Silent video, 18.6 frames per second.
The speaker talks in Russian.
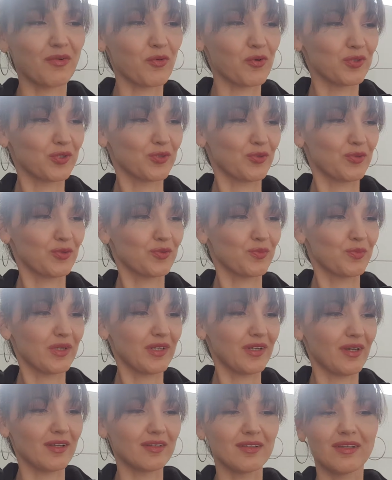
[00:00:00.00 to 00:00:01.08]
Очень-очень
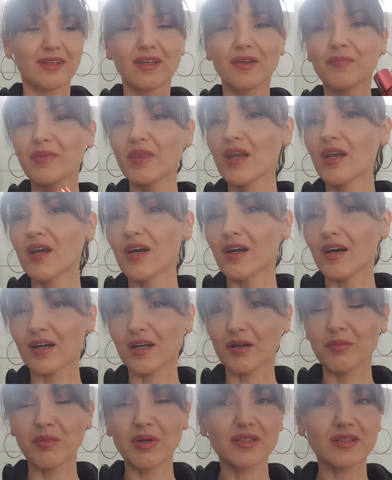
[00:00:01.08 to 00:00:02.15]
приятный
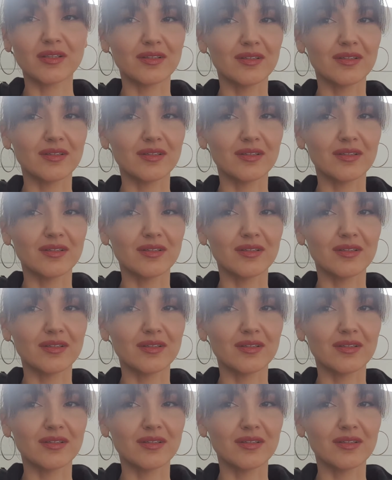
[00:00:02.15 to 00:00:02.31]
аромат.